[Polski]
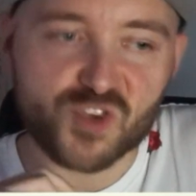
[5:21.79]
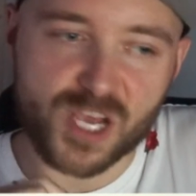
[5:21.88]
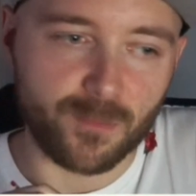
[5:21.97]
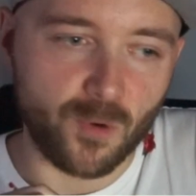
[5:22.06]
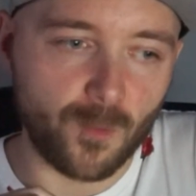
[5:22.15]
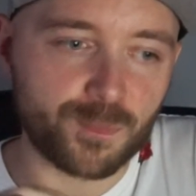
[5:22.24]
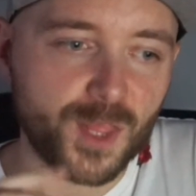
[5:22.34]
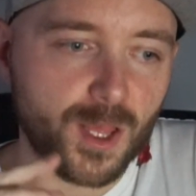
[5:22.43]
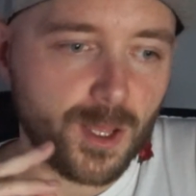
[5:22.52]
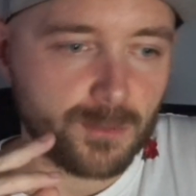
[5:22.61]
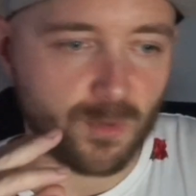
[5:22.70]
Czemu?
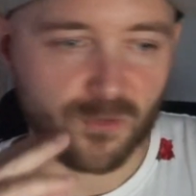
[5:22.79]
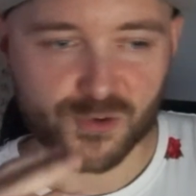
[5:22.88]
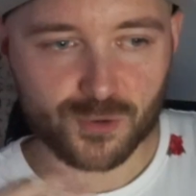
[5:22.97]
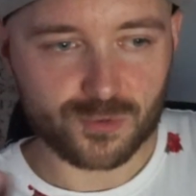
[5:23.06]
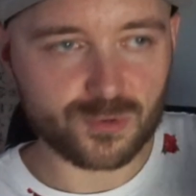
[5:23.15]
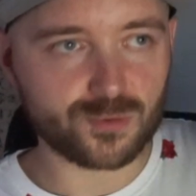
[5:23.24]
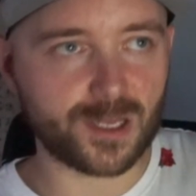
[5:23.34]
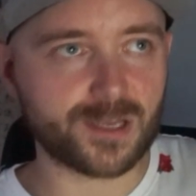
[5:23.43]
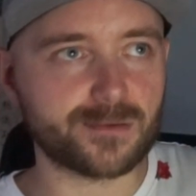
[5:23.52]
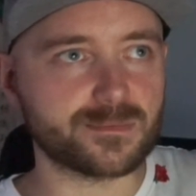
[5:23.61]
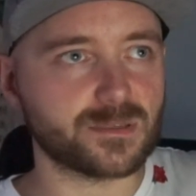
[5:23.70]
Bo wśród
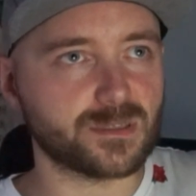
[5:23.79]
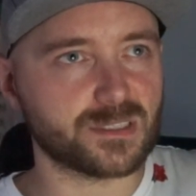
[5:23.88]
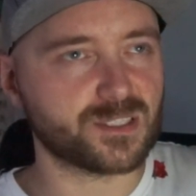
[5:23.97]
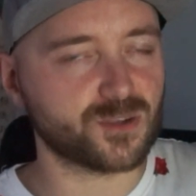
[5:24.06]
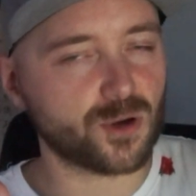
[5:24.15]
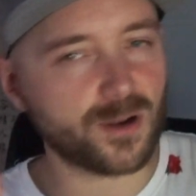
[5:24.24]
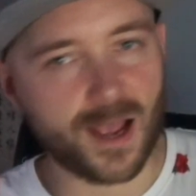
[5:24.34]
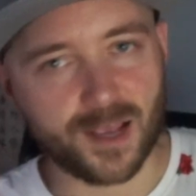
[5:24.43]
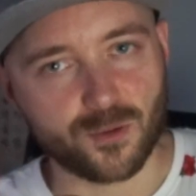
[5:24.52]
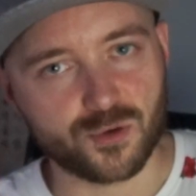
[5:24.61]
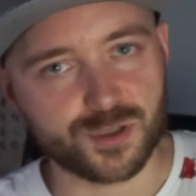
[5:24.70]
tutaj
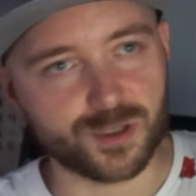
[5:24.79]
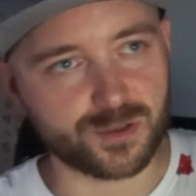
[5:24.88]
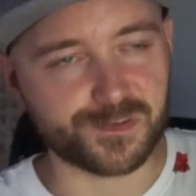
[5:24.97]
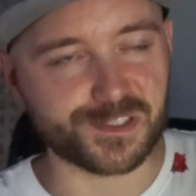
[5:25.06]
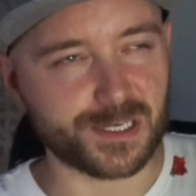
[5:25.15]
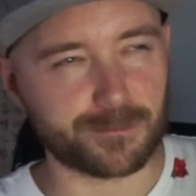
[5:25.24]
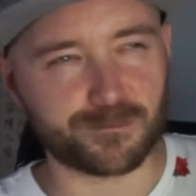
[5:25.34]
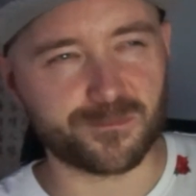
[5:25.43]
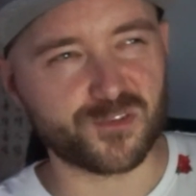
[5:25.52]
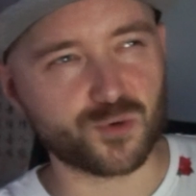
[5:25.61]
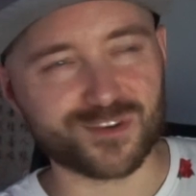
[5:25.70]
storyline'u, czyli oczywiście
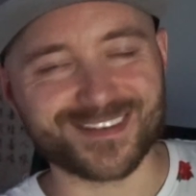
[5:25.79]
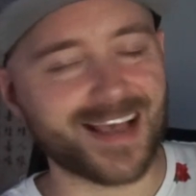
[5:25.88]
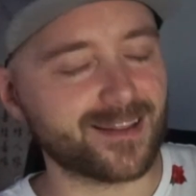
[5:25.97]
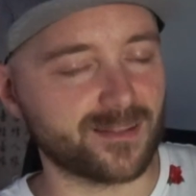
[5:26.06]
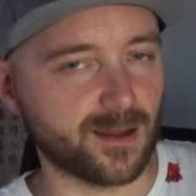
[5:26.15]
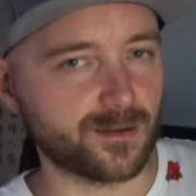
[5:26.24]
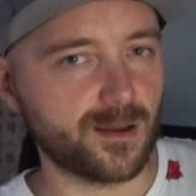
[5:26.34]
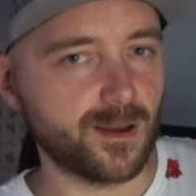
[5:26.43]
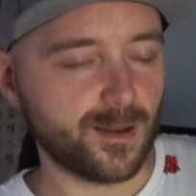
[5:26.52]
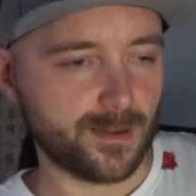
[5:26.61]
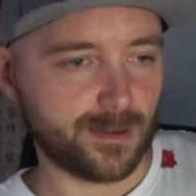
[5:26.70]
wśród zadań
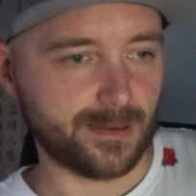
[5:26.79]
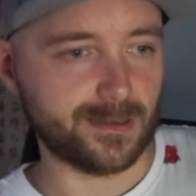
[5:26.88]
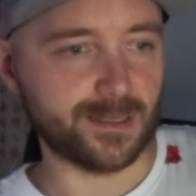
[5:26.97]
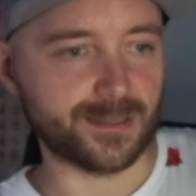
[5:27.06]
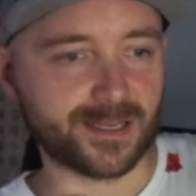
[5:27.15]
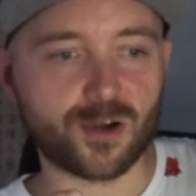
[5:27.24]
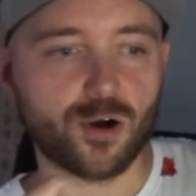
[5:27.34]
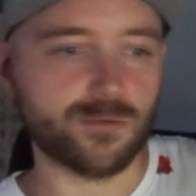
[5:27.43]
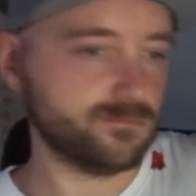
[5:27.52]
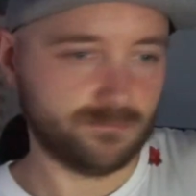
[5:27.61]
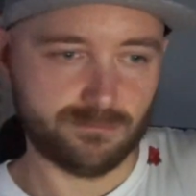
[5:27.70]
yy,
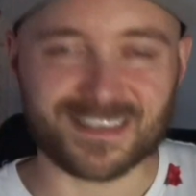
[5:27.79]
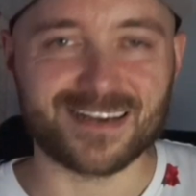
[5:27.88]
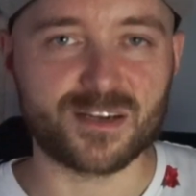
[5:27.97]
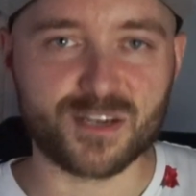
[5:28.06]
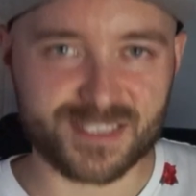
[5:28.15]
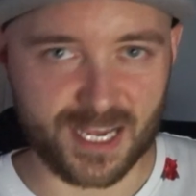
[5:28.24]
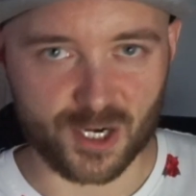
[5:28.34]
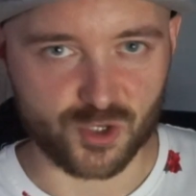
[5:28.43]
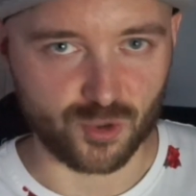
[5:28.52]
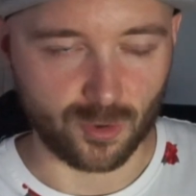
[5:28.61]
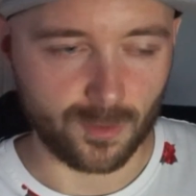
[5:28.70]
tego special
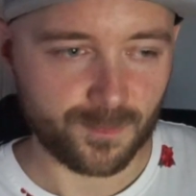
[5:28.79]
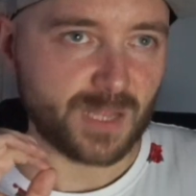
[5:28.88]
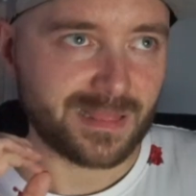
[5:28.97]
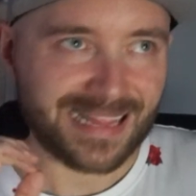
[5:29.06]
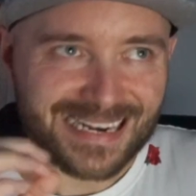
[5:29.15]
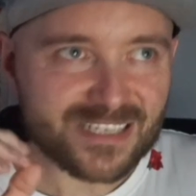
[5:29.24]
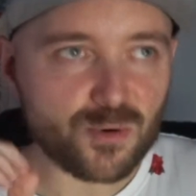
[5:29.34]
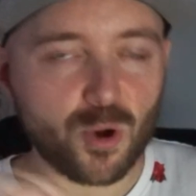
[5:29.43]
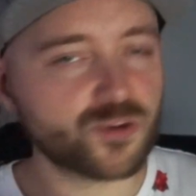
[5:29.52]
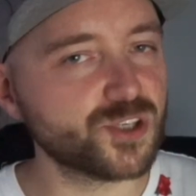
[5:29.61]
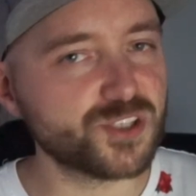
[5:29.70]
researchu, należy
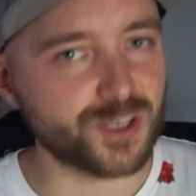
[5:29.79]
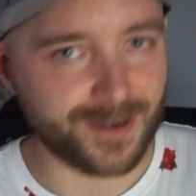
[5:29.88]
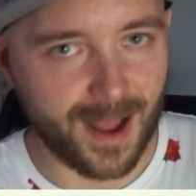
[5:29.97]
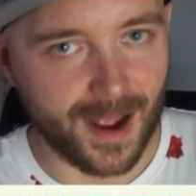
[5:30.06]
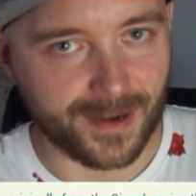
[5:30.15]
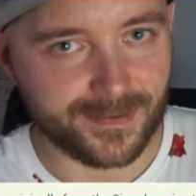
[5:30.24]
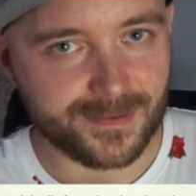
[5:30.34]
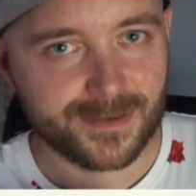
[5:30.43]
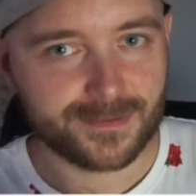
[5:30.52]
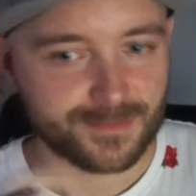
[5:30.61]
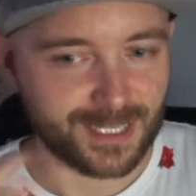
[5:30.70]
ukończyć
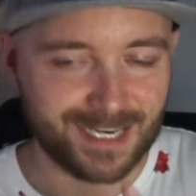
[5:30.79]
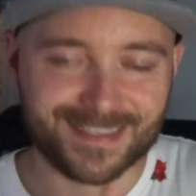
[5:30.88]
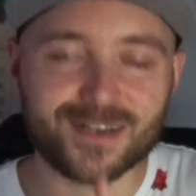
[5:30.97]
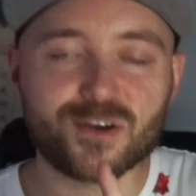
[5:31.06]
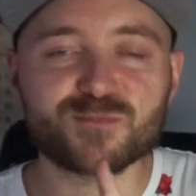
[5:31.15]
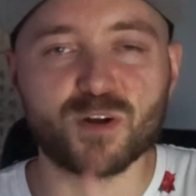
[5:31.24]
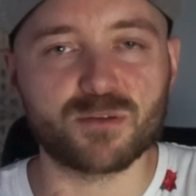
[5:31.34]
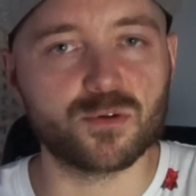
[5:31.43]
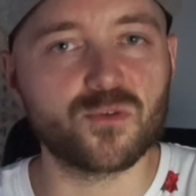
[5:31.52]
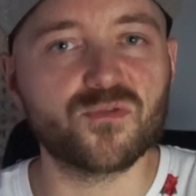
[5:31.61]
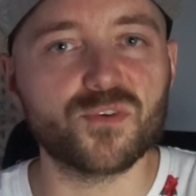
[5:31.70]
raid każdego z
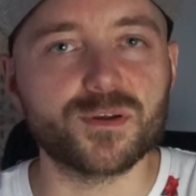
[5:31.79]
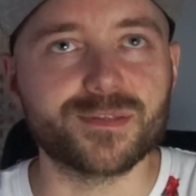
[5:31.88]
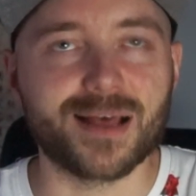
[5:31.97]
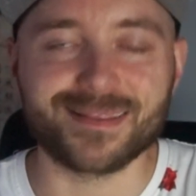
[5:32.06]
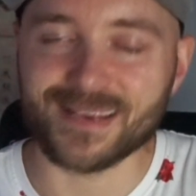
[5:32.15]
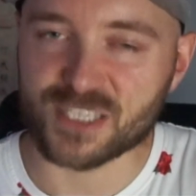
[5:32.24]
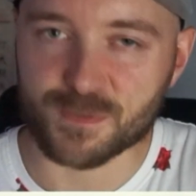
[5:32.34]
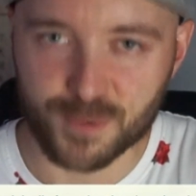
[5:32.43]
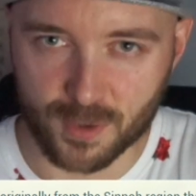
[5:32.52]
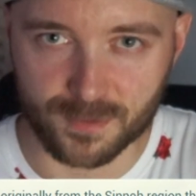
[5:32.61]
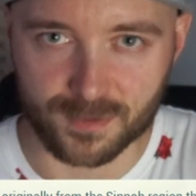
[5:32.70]
Pokémonów na tierze
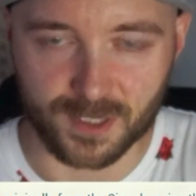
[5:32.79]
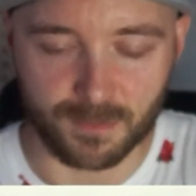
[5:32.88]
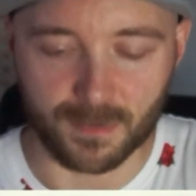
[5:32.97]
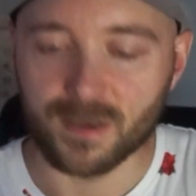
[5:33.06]
5.